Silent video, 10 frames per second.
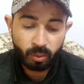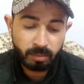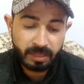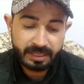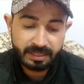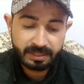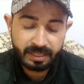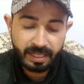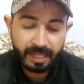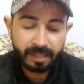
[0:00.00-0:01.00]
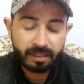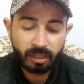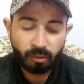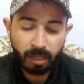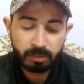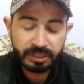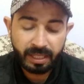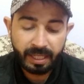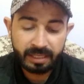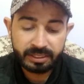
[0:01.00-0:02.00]
कुरम एजेंसी है नवाब
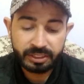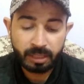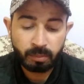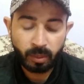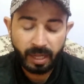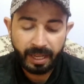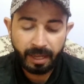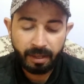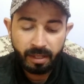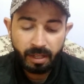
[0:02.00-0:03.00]
शाह है शेखपुरा है